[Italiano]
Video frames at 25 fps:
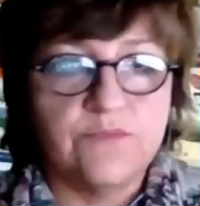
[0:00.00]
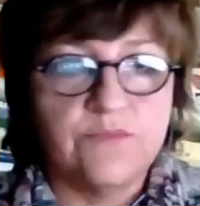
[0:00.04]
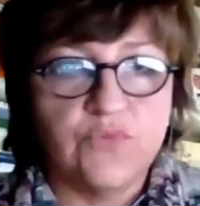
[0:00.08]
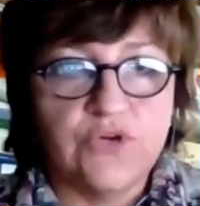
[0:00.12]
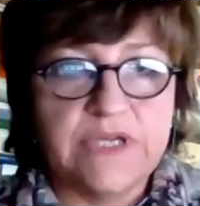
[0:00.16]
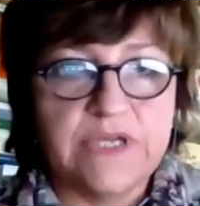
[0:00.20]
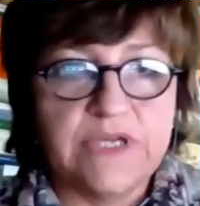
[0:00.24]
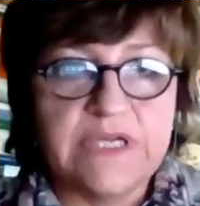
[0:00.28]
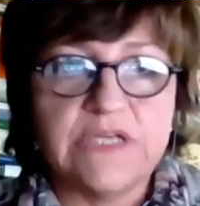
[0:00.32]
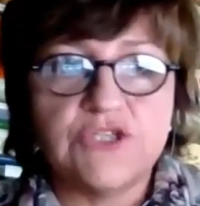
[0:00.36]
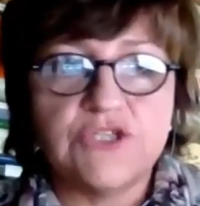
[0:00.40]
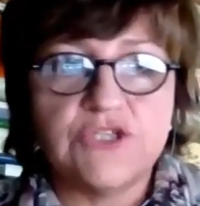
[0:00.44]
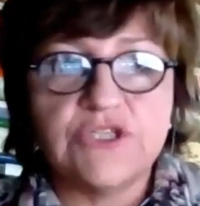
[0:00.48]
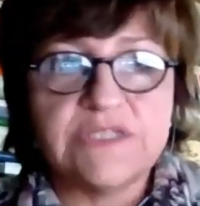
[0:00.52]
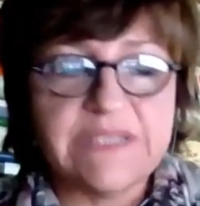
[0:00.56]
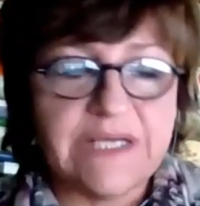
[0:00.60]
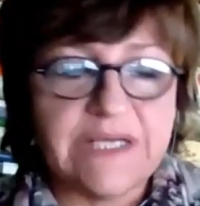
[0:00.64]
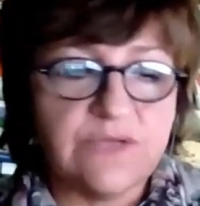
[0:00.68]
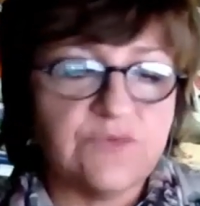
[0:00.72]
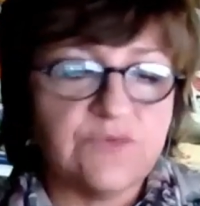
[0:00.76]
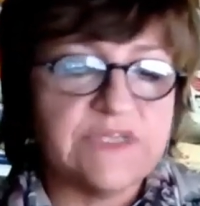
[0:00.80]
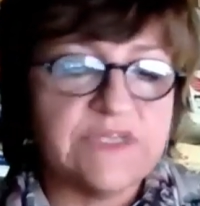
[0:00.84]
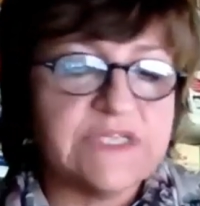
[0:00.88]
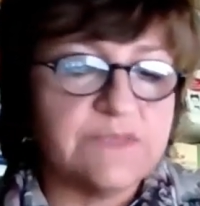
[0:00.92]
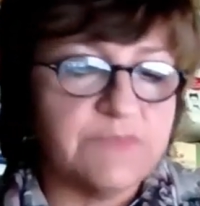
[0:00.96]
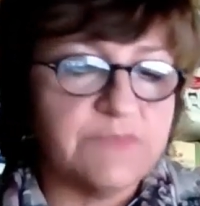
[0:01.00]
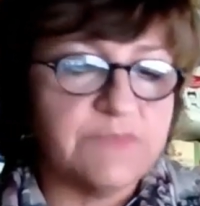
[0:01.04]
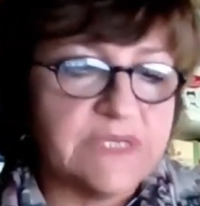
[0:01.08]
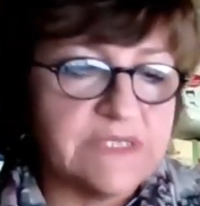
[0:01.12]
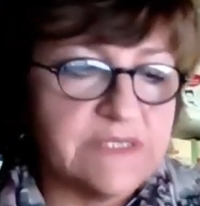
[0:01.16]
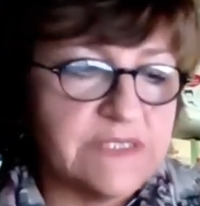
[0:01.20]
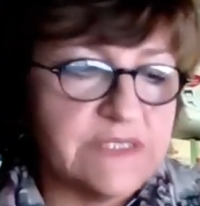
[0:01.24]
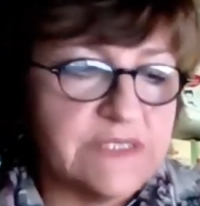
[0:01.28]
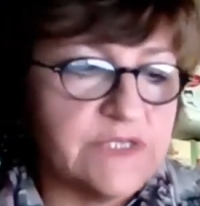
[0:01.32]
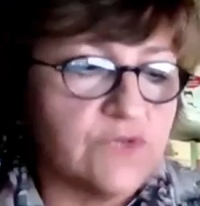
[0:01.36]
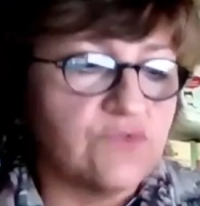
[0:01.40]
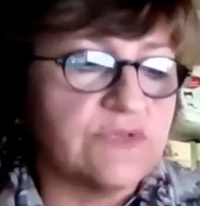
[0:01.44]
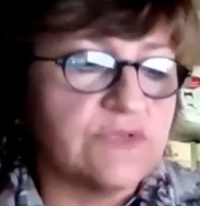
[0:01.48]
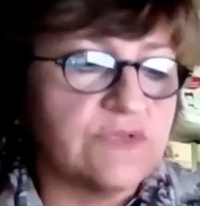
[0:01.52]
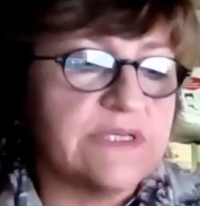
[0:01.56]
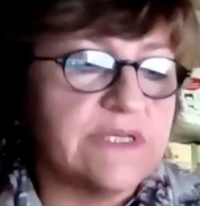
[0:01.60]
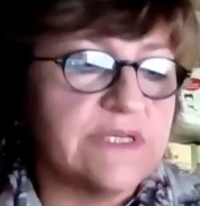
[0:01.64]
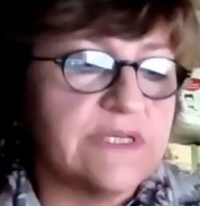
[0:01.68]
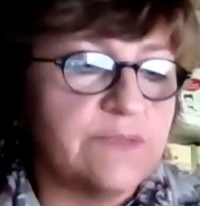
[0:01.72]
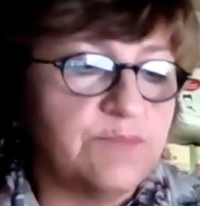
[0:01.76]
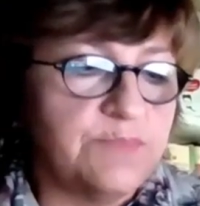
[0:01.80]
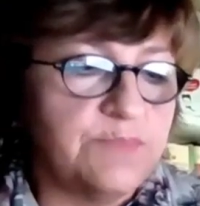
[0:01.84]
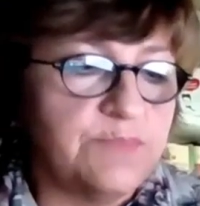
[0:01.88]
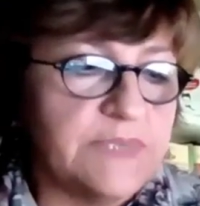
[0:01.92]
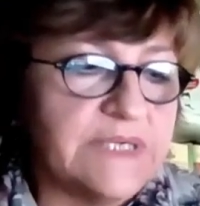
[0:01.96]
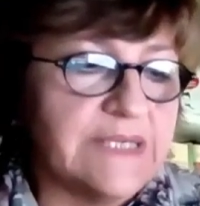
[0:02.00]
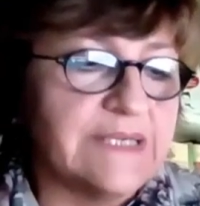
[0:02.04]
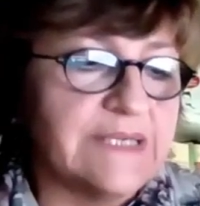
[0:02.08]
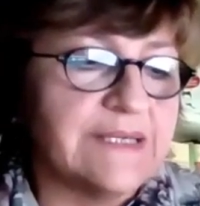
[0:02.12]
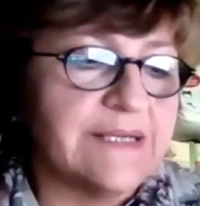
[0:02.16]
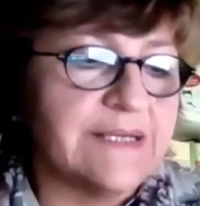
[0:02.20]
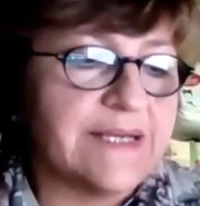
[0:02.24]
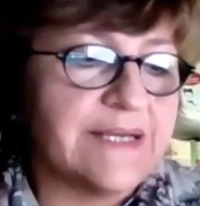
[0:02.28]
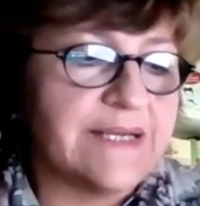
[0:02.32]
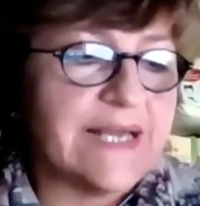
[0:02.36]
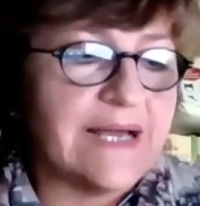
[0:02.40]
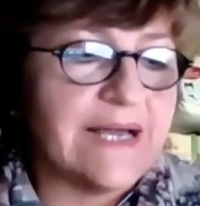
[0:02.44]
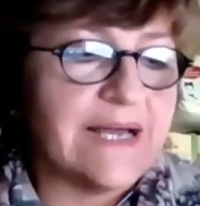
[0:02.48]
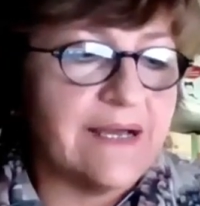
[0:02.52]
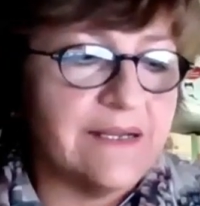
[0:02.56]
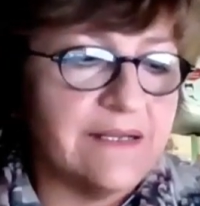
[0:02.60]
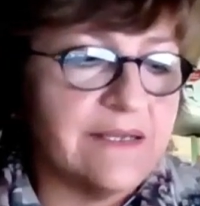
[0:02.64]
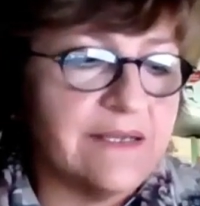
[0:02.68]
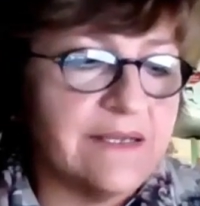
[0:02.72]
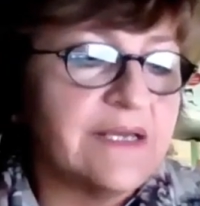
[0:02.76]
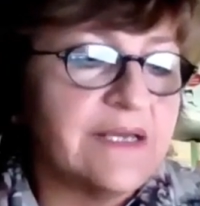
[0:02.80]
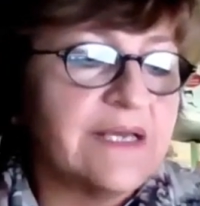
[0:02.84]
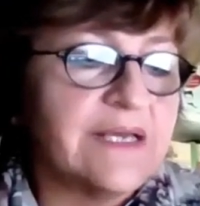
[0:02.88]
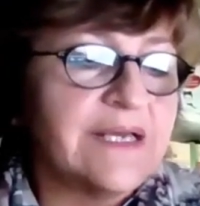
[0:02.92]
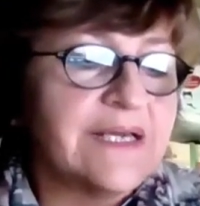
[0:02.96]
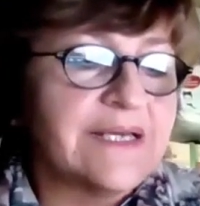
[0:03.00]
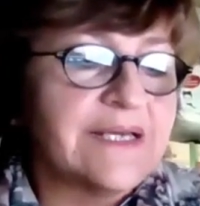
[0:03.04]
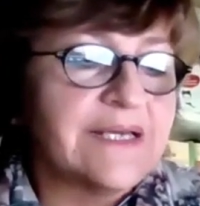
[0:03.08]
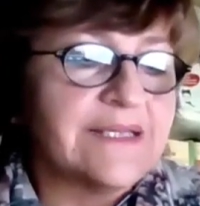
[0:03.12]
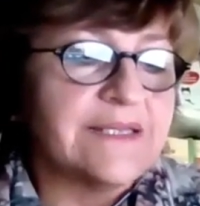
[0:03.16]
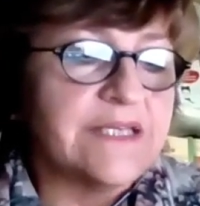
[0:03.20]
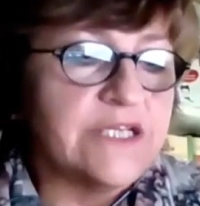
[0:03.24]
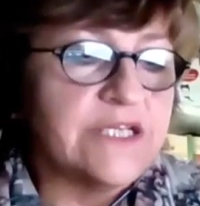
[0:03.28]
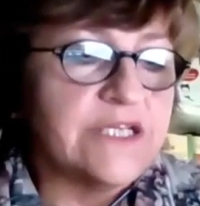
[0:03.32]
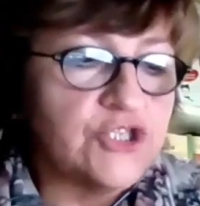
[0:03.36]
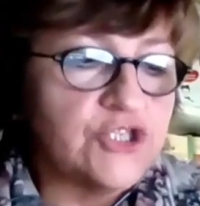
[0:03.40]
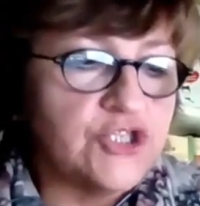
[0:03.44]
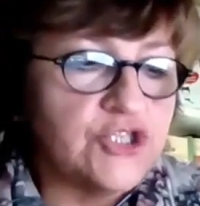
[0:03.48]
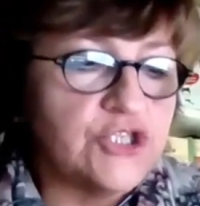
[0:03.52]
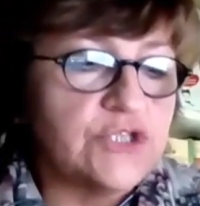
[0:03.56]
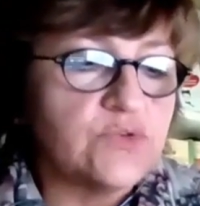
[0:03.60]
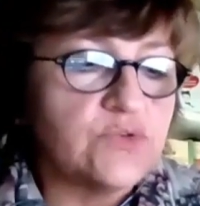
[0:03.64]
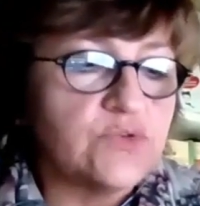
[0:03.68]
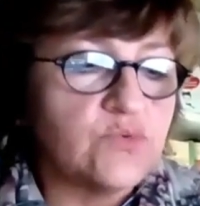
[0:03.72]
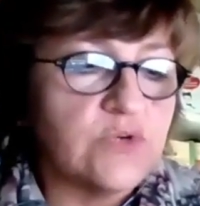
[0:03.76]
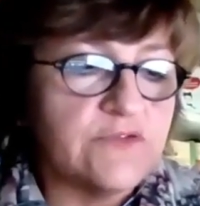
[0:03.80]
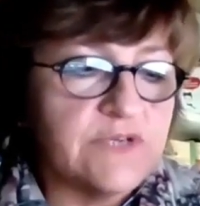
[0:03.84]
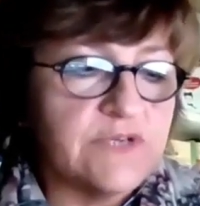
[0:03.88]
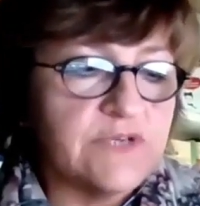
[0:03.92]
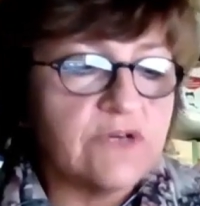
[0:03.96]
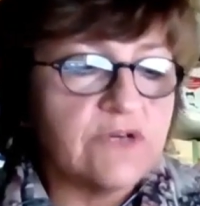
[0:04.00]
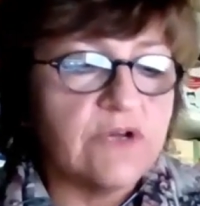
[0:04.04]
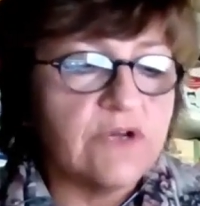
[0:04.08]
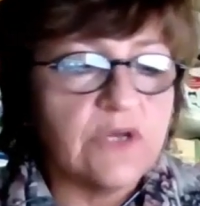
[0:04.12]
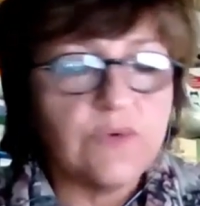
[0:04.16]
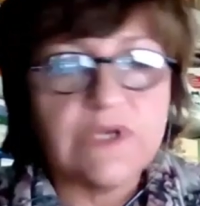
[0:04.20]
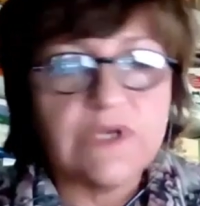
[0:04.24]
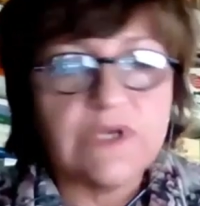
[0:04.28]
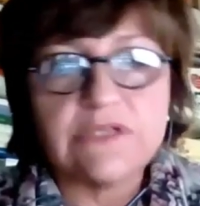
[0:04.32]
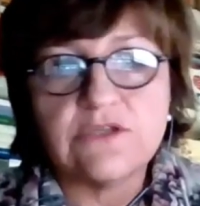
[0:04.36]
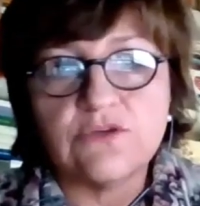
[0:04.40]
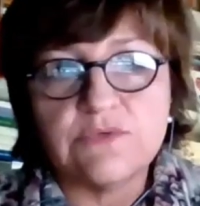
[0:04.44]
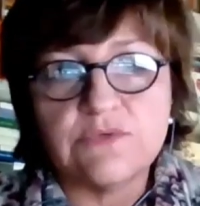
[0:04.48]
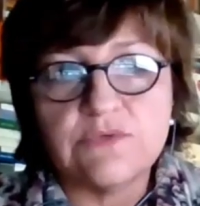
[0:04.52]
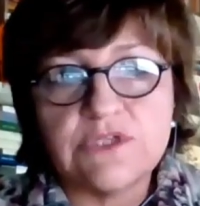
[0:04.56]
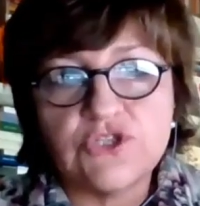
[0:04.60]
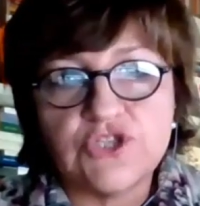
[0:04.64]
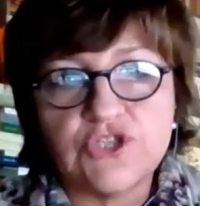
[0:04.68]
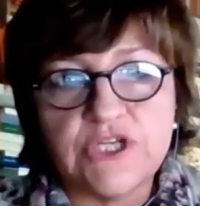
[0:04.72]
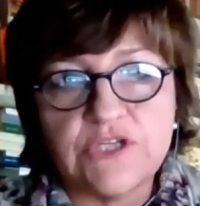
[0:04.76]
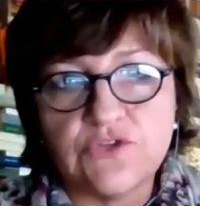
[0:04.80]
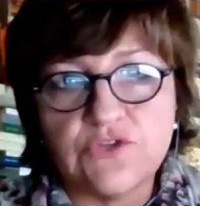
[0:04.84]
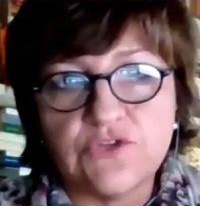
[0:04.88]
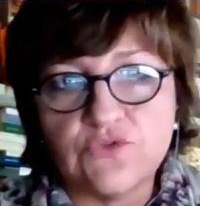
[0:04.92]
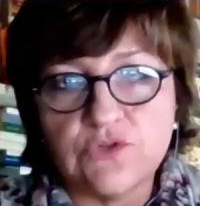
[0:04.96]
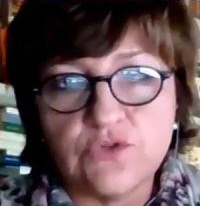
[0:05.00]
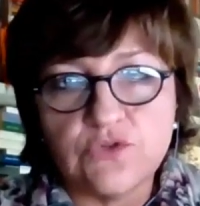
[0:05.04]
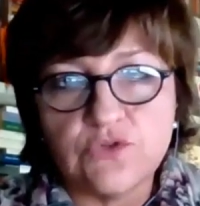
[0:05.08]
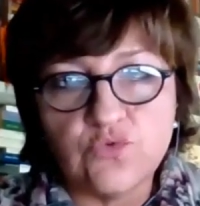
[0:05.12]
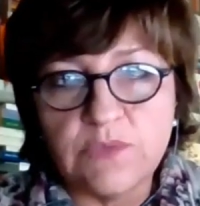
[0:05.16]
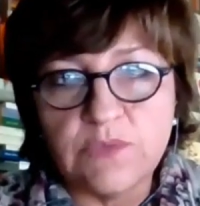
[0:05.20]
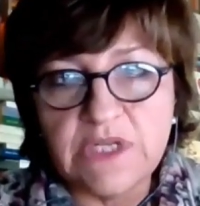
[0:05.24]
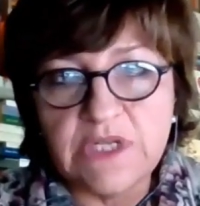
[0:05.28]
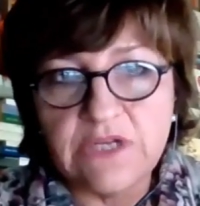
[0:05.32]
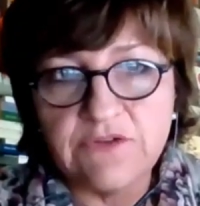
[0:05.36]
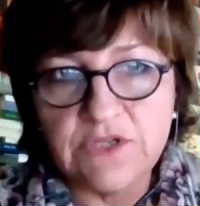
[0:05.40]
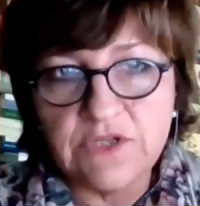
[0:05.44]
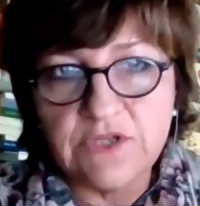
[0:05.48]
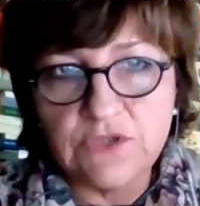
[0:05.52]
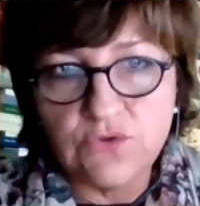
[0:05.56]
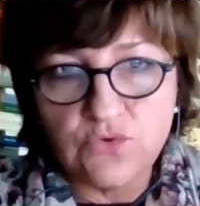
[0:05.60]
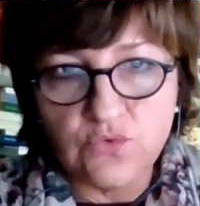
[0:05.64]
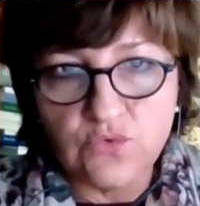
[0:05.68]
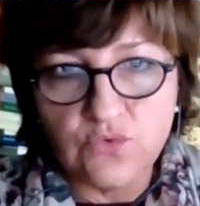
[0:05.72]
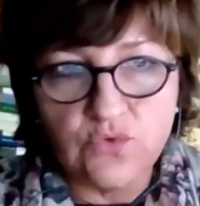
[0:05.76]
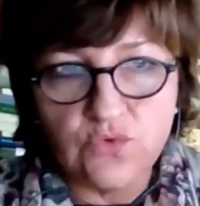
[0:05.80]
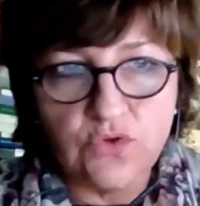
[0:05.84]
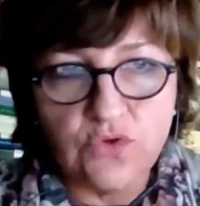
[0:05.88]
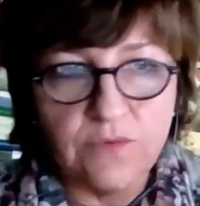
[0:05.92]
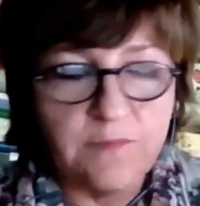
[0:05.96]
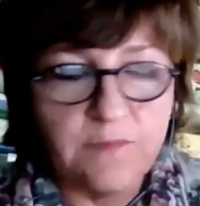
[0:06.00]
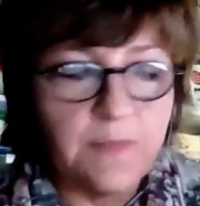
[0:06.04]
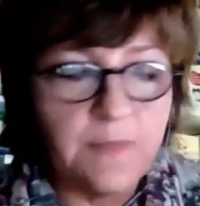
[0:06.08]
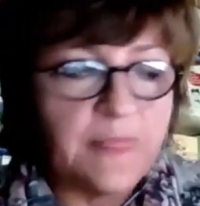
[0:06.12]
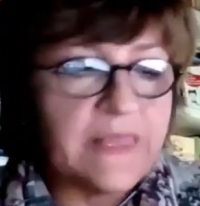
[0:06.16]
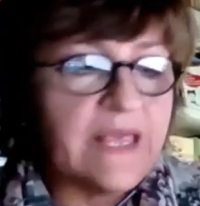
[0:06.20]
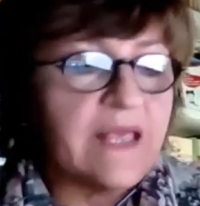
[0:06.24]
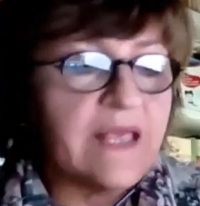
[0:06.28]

poiché c'è stata un'espansione del PIL reale del 5,4% nel 2021.